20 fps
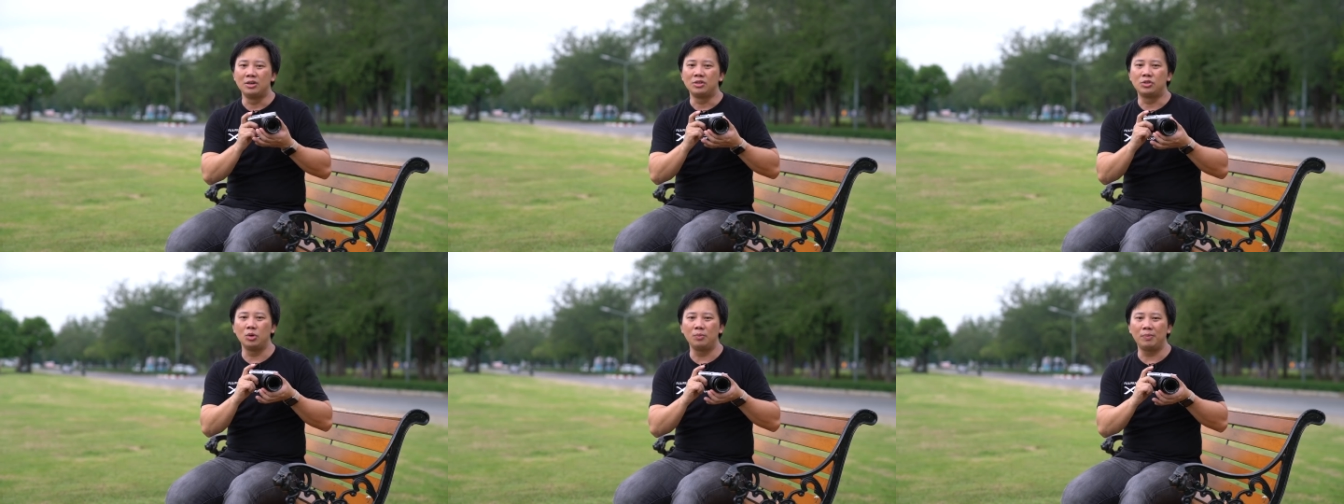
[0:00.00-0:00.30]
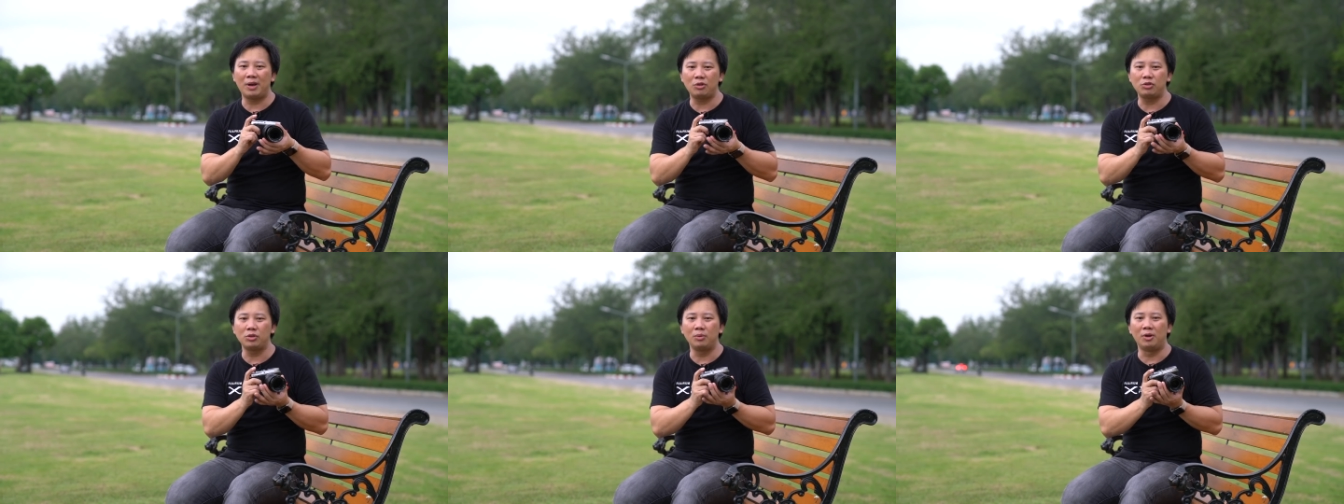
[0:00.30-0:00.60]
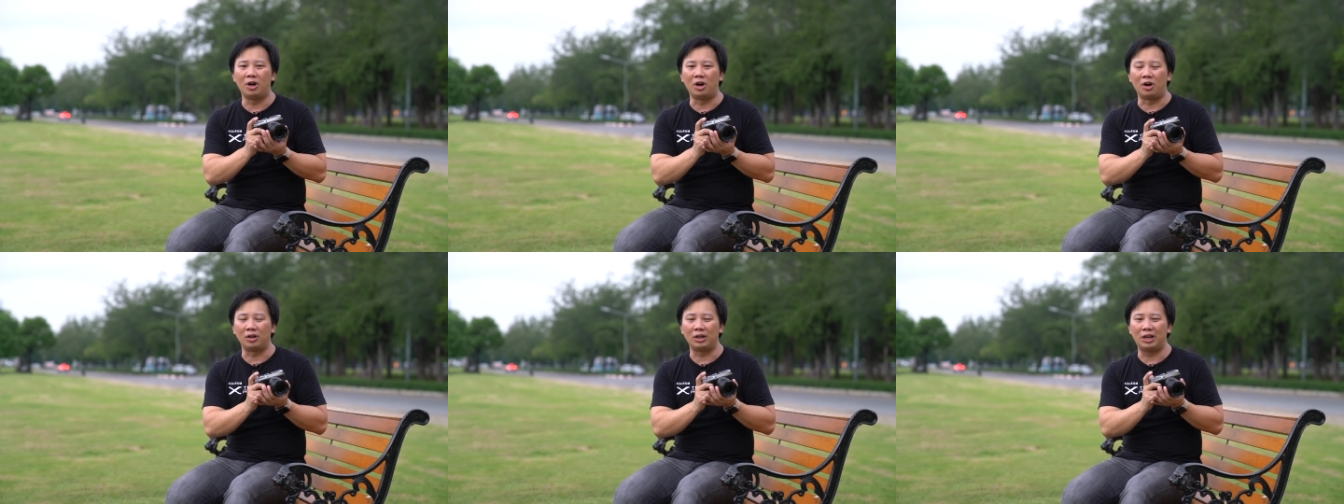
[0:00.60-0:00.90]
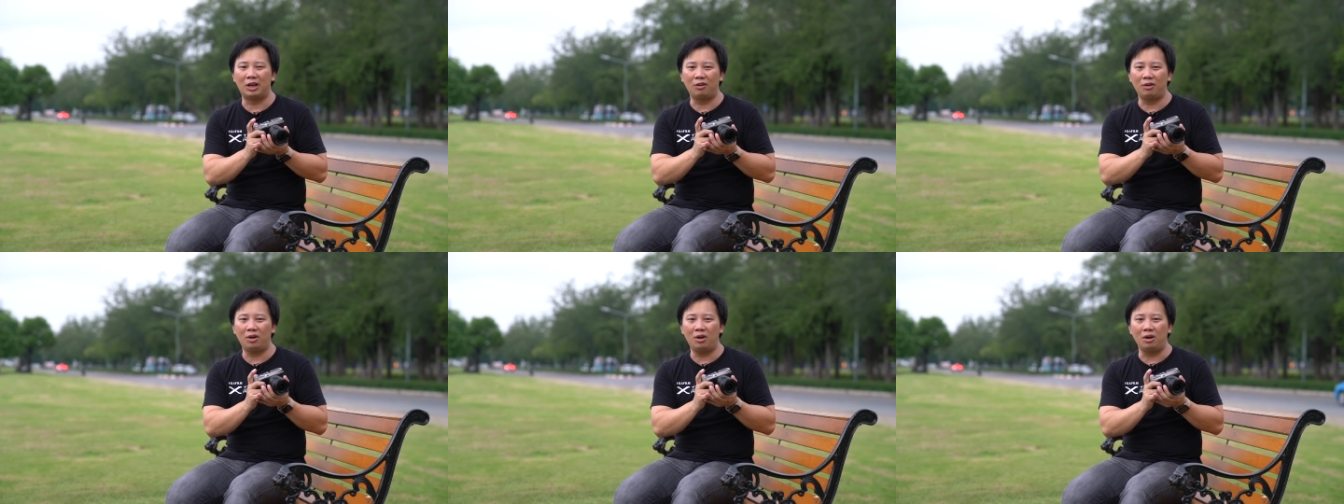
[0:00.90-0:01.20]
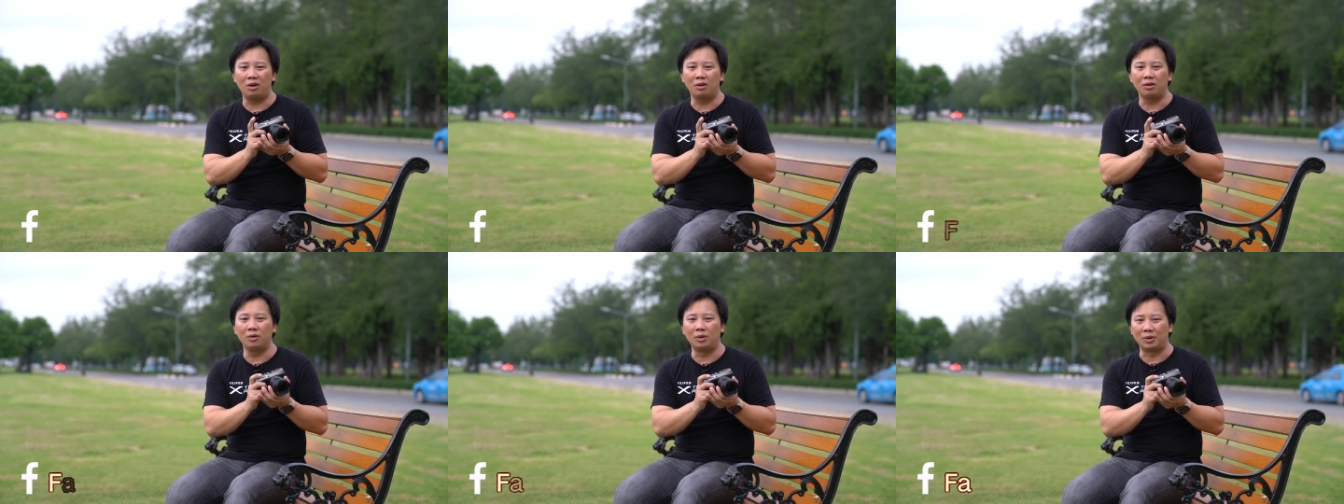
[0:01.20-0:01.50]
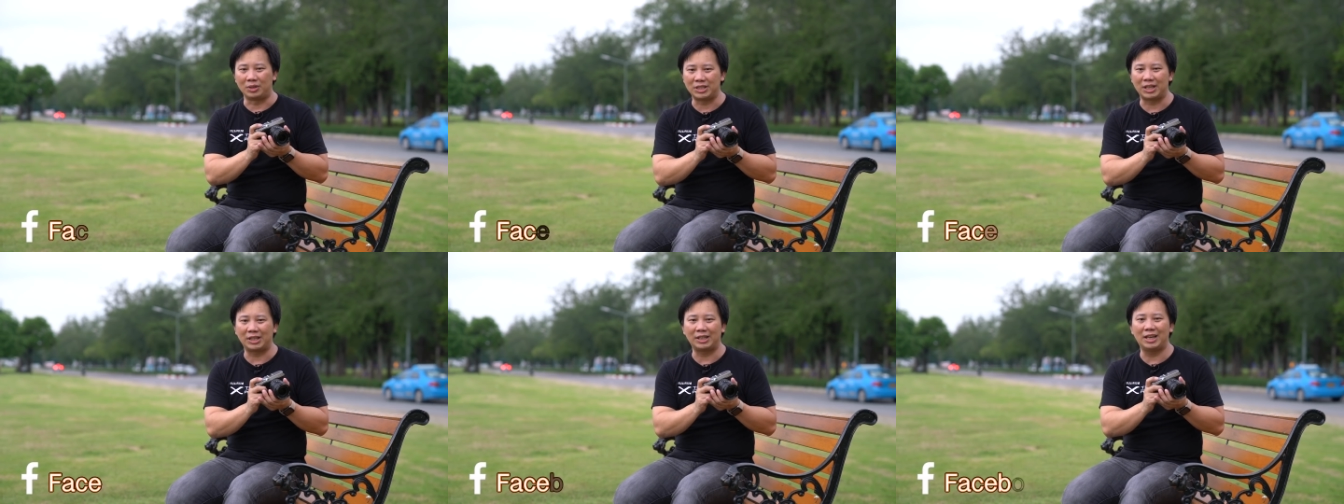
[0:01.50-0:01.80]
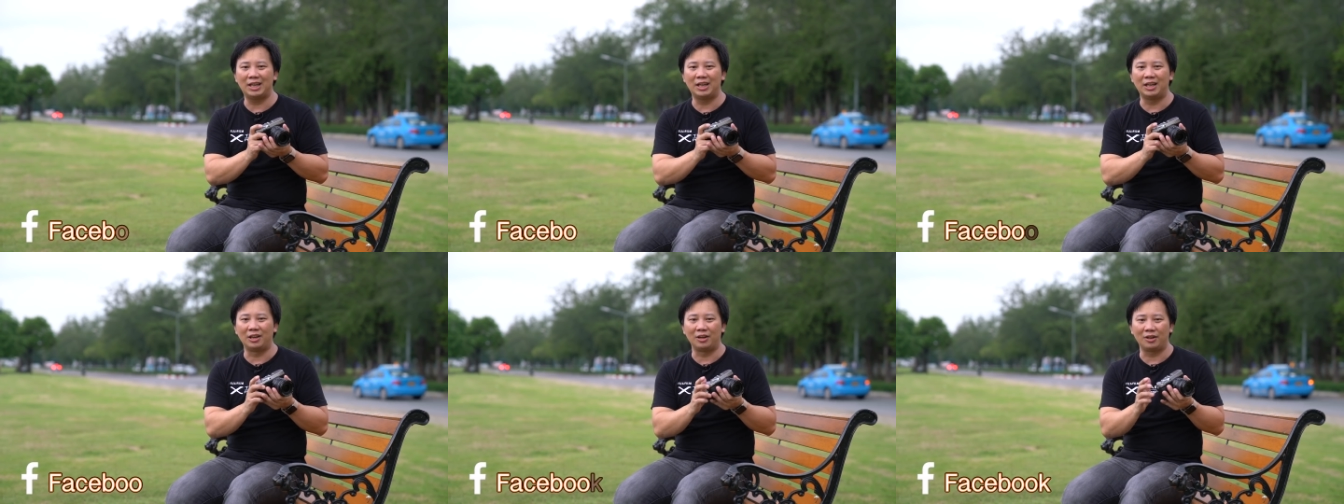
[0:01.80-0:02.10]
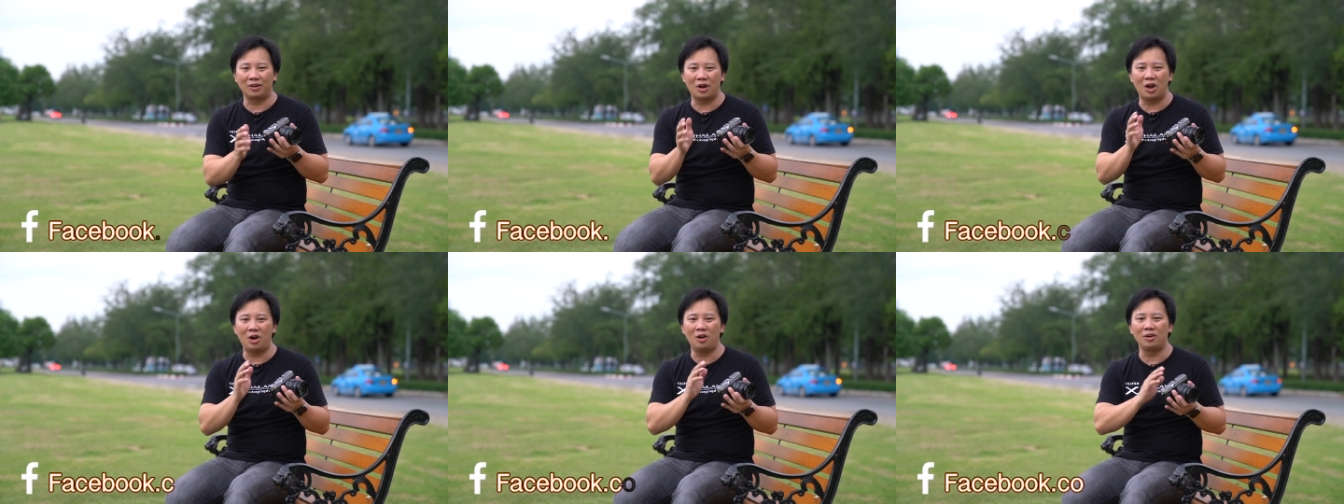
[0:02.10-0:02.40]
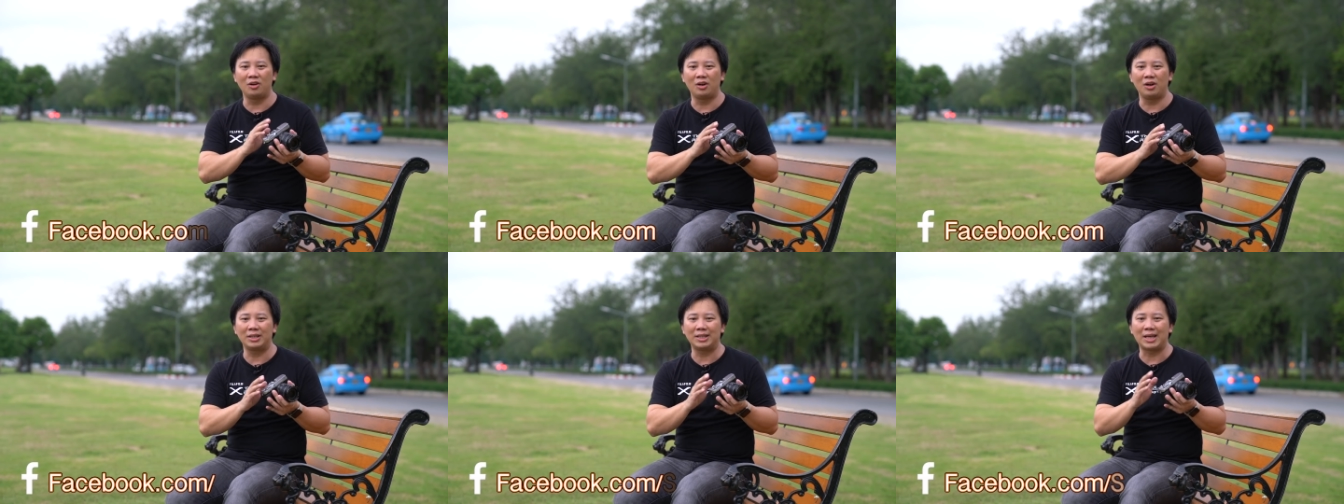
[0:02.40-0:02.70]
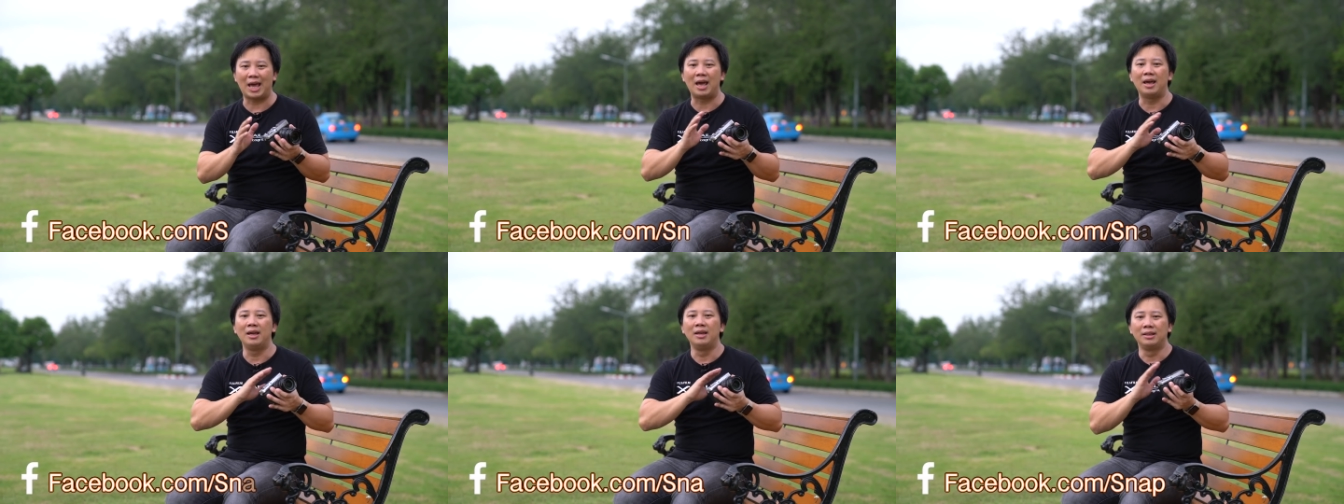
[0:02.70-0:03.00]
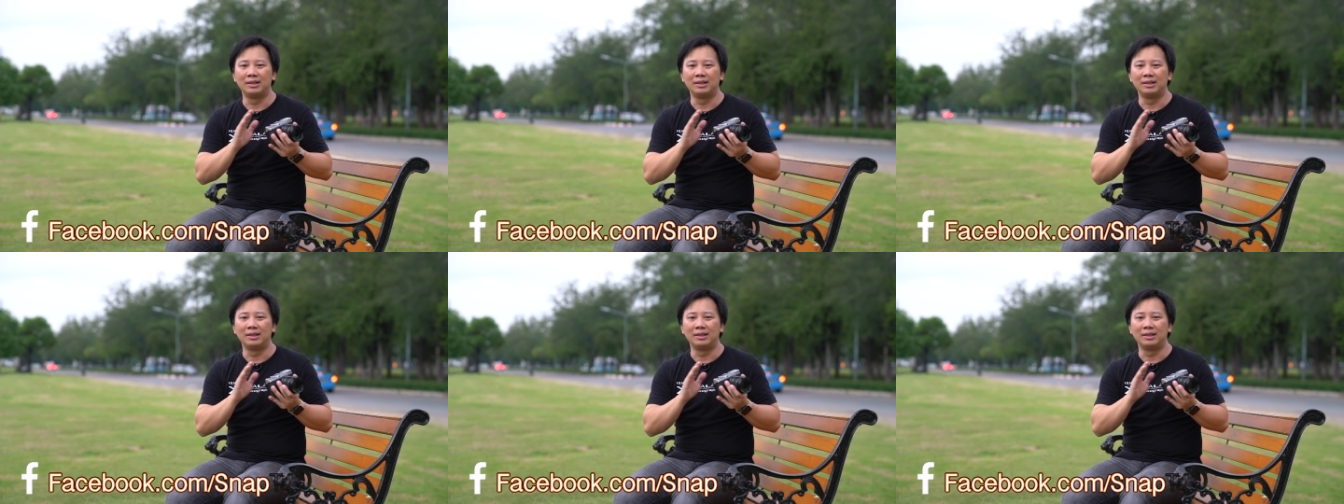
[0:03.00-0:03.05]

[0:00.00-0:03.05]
ซูมเข้าซูมออกแล้วก็กดชัตเตอร์ กล้องก็จะ